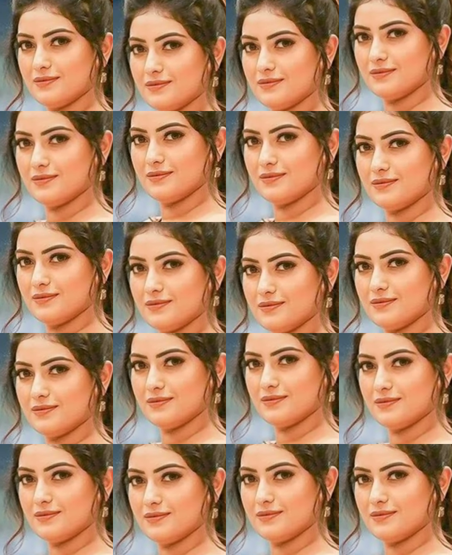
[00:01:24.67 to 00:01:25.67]
आप को
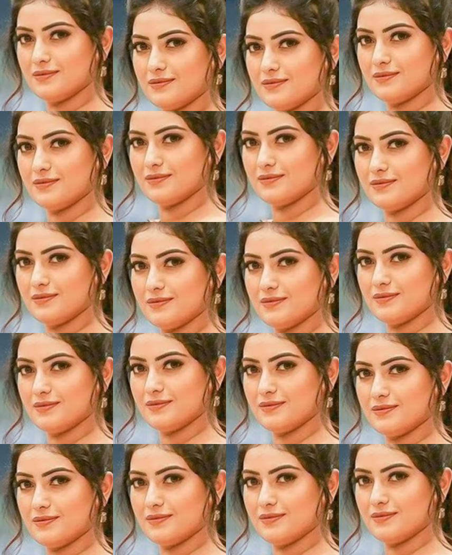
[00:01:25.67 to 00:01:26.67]
भाग्यशाली
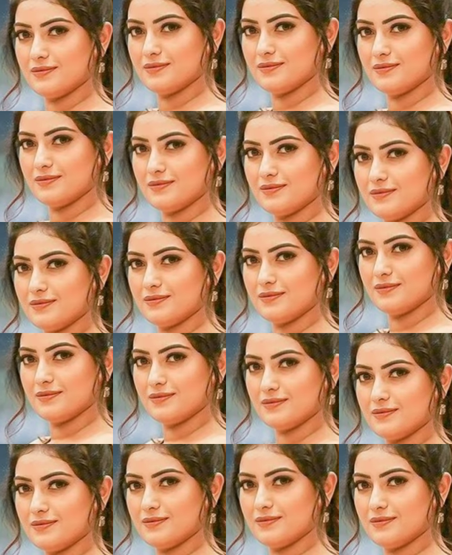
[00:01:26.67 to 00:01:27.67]
मानता हूँ कि मुझे
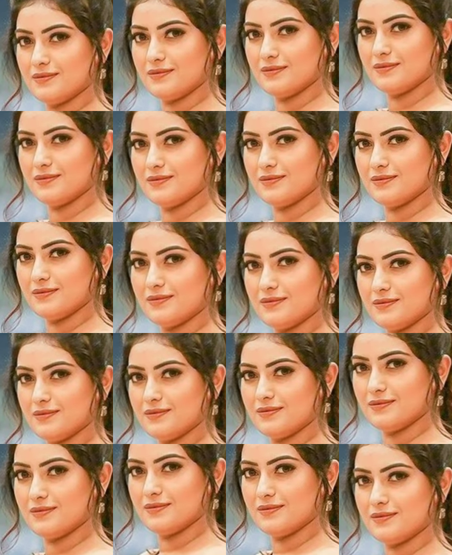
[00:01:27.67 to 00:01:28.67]
भगवान श्री राम के
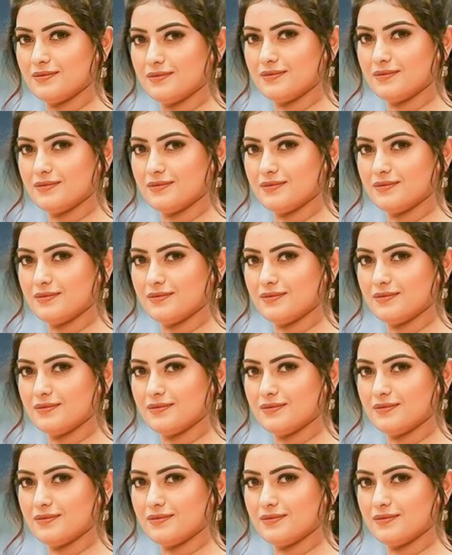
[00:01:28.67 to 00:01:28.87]
किरदार को